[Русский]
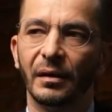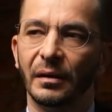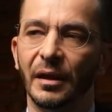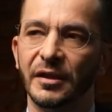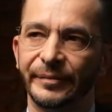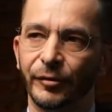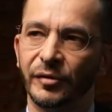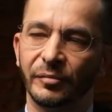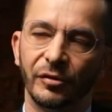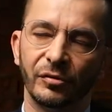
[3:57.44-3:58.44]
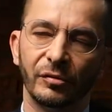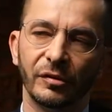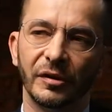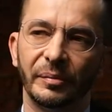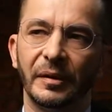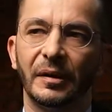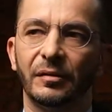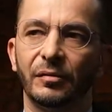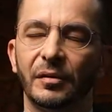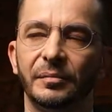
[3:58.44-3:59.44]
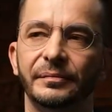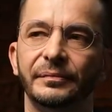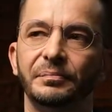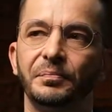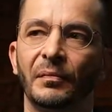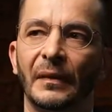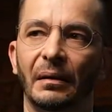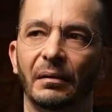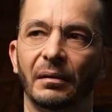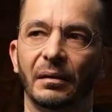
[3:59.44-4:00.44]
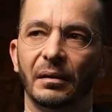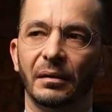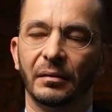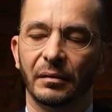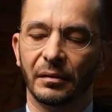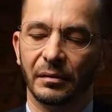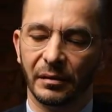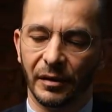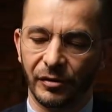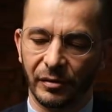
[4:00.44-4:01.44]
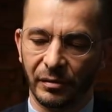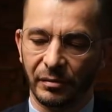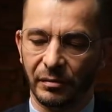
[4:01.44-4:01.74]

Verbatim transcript: Есть способ дискуссии, при котором э, значит,